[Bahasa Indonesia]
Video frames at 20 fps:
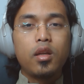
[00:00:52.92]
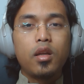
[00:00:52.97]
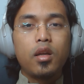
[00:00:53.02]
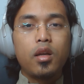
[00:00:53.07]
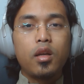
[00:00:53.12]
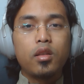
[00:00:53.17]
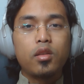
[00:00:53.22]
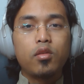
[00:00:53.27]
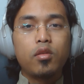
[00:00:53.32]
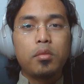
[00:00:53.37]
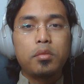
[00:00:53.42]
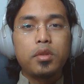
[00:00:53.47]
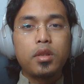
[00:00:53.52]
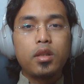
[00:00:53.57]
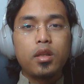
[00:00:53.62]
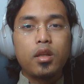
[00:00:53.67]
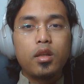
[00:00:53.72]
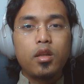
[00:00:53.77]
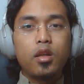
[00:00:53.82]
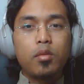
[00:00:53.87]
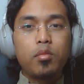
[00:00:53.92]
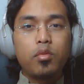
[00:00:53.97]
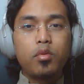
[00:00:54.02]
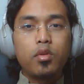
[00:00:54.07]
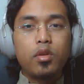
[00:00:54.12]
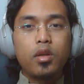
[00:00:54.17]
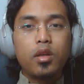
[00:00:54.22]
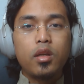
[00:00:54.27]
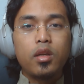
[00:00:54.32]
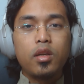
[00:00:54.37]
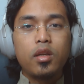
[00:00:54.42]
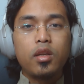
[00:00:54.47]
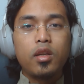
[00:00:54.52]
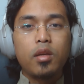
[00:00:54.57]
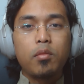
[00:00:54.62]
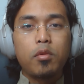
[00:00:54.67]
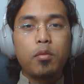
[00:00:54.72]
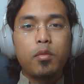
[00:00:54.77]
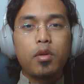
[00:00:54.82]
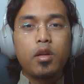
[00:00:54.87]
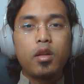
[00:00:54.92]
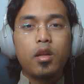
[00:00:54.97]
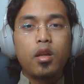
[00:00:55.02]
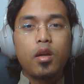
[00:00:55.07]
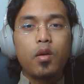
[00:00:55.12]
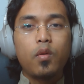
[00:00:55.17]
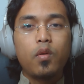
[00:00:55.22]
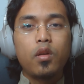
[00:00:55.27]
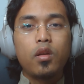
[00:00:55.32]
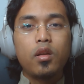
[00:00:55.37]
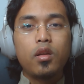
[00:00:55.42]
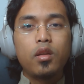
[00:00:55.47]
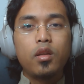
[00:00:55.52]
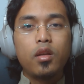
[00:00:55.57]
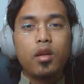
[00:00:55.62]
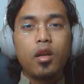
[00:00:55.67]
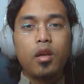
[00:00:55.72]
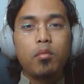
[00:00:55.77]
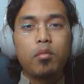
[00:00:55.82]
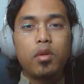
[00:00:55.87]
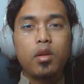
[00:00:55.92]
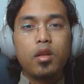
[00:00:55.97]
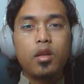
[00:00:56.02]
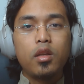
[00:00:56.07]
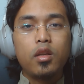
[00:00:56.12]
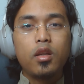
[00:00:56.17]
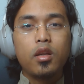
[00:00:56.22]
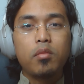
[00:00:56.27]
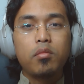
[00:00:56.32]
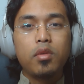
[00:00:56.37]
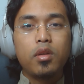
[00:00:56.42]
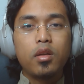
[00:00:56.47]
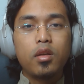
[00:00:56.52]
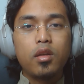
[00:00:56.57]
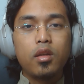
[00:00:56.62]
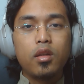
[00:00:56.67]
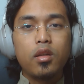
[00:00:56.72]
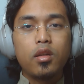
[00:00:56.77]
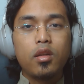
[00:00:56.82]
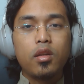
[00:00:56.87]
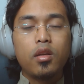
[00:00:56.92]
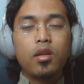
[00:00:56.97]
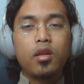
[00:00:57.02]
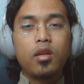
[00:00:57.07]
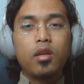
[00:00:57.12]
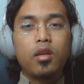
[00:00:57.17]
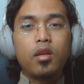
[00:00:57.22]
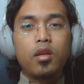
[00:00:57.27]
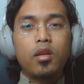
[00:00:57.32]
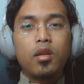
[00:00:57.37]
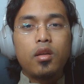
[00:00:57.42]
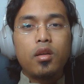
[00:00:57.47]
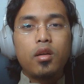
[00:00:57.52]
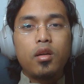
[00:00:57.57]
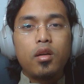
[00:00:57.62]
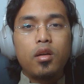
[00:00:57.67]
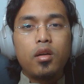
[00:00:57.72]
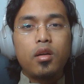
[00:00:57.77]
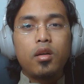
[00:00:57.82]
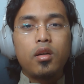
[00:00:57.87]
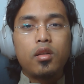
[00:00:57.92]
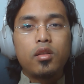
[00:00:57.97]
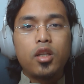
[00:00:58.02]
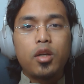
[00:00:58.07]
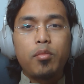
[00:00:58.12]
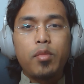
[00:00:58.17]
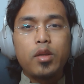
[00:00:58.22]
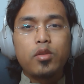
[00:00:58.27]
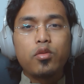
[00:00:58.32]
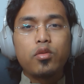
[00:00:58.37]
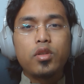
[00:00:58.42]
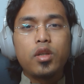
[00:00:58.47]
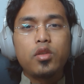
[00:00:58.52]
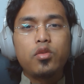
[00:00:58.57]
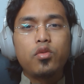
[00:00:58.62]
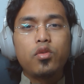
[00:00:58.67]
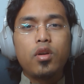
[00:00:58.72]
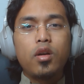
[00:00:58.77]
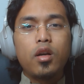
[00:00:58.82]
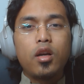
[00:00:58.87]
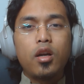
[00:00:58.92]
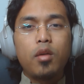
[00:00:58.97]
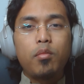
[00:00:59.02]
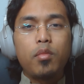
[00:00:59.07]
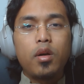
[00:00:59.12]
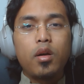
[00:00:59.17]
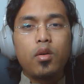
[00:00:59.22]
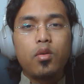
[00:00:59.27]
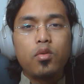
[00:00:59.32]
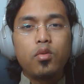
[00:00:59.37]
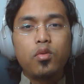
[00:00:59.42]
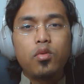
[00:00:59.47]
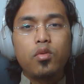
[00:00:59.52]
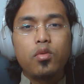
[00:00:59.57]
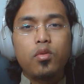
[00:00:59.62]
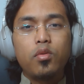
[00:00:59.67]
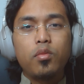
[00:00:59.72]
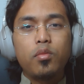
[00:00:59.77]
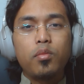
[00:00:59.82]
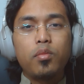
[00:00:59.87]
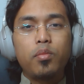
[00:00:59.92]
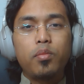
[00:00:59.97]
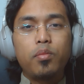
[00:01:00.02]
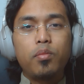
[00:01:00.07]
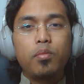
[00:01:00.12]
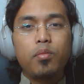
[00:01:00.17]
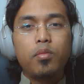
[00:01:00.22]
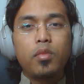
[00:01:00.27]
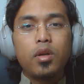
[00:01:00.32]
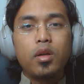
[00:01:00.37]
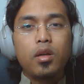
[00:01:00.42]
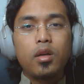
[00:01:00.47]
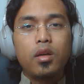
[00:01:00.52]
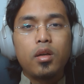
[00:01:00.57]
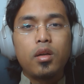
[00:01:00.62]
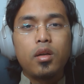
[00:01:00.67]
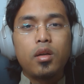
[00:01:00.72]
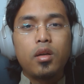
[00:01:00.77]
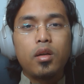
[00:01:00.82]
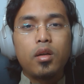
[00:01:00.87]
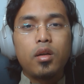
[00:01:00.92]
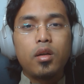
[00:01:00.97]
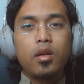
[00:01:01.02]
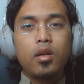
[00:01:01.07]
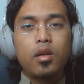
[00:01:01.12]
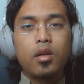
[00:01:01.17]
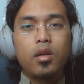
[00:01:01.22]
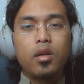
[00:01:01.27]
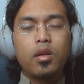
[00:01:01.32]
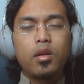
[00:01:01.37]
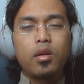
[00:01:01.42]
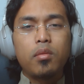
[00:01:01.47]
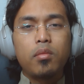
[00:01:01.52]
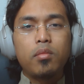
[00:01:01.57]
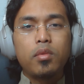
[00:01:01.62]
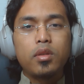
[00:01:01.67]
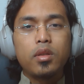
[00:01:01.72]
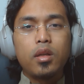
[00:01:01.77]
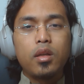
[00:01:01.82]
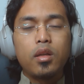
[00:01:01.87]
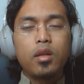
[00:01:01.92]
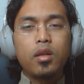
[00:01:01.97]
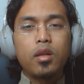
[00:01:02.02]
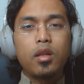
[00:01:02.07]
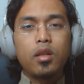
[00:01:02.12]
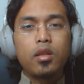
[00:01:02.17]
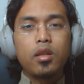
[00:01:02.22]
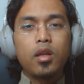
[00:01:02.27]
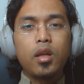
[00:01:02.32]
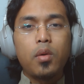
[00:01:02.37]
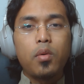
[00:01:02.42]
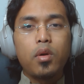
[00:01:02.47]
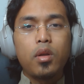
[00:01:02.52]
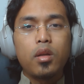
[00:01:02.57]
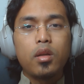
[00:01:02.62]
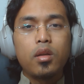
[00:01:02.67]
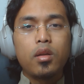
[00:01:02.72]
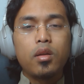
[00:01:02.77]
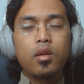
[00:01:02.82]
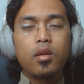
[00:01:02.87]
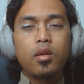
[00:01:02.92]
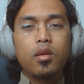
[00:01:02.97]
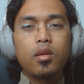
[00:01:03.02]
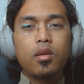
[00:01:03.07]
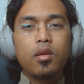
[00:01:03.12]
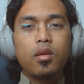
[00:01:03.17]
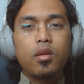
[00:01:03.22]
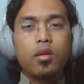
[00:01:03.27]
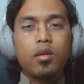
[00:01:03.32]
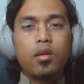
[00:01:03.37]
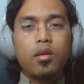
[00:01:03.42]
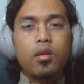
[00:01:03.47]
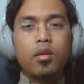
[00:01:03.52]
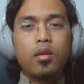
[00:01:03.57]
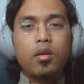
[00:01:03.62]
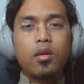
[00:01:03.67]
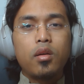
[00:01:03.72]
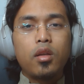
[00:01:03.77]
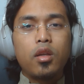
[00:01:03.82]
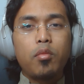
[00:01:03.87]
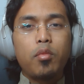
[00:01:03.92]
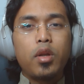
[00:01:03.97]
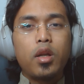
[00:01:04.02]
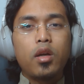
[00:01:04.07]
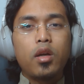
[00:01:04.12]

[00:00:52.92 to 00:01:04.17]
atau website yang dia punya yang memang dari awal dia yang beli dia yang bikin uh, termasuk saya juga nggak mau uh, misalnya nanti nawarin uh, gimana